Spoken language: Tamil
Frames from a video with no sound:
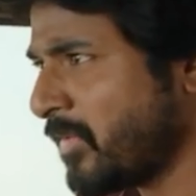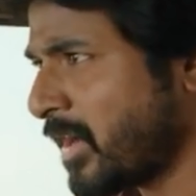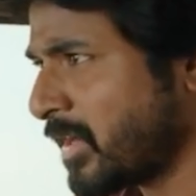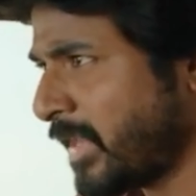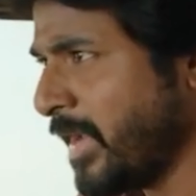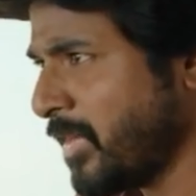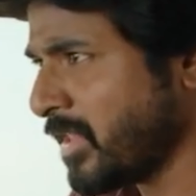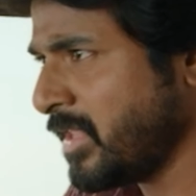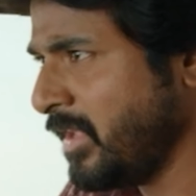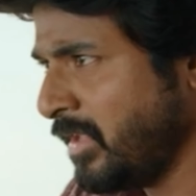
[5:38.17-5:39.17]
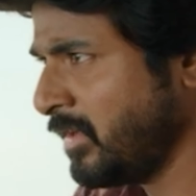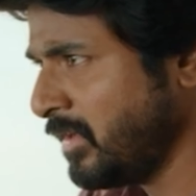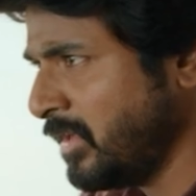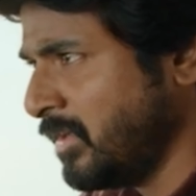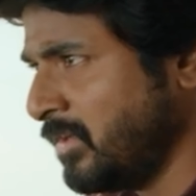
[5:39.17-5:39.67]
பட் பர்ஃபெக்டாக அதை
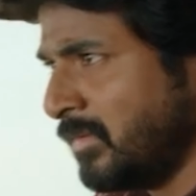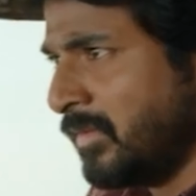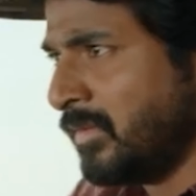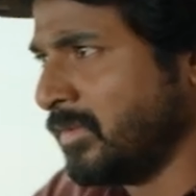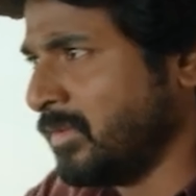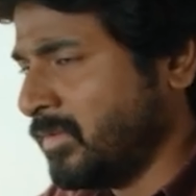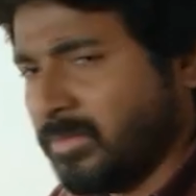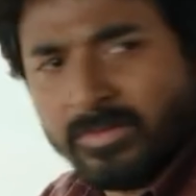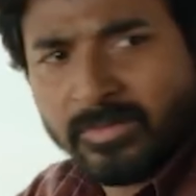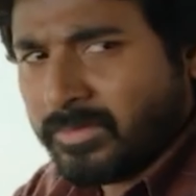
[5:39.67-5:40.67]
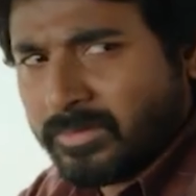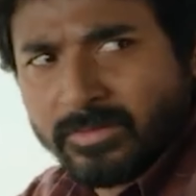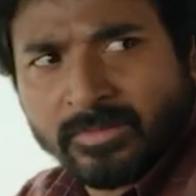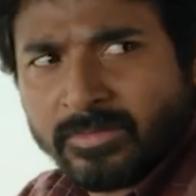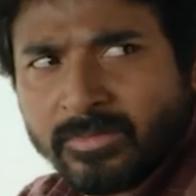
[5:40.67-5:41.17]
வந்து ஒரு ஸ்கூல்
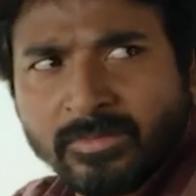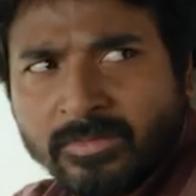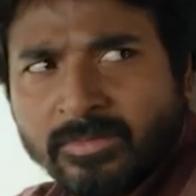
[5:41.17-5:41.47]
ஹாலிடேல அதாவது